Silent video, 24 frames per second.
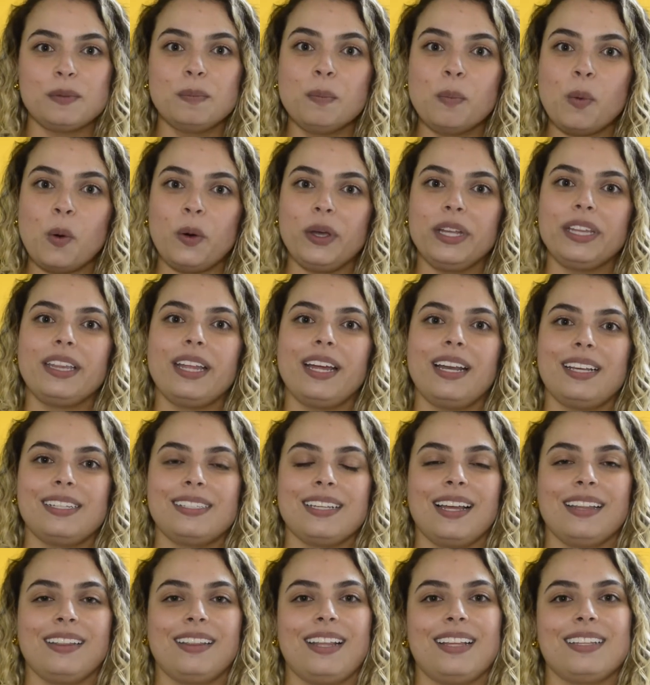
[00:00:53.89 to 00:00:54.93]
muy
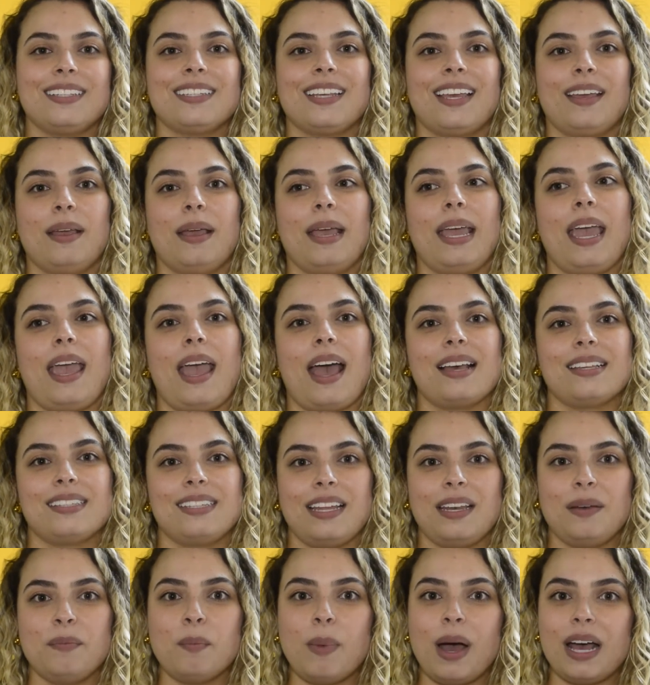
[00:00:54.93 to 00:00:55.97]
interesantes que
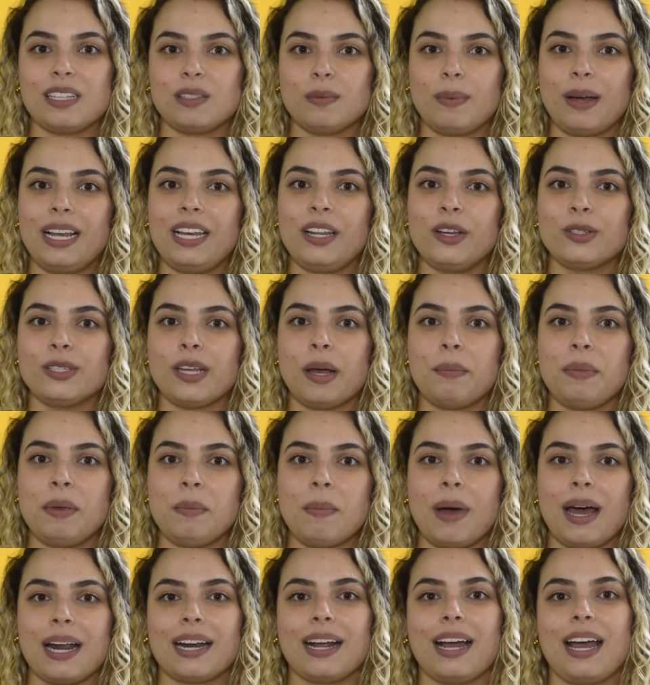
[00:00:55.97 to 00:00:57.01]
hacen más valiosa mi
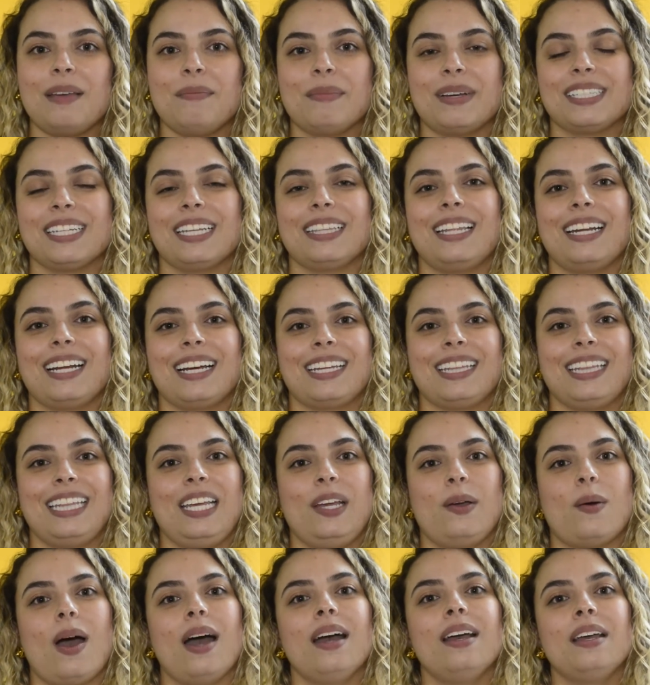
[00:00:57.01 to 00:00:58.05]
marca y más
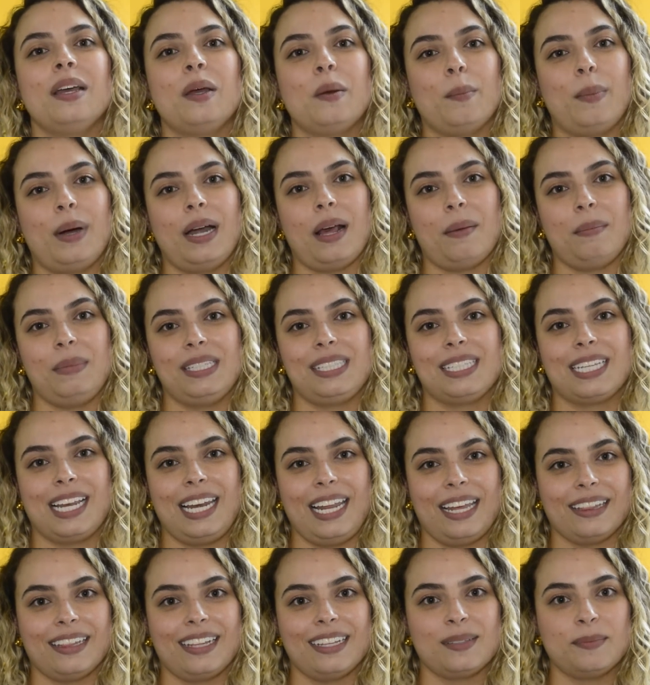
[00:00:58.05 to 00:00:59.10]
atractiva para mis
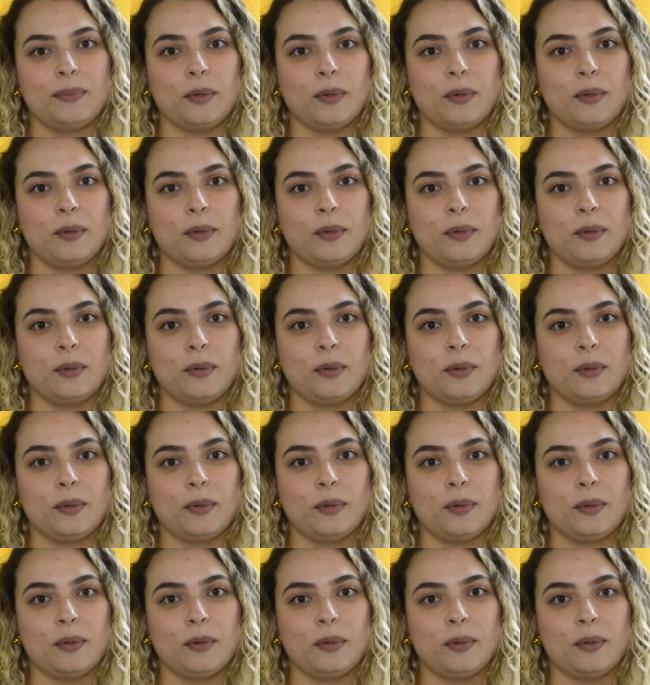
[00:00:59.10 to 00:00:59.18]
clientes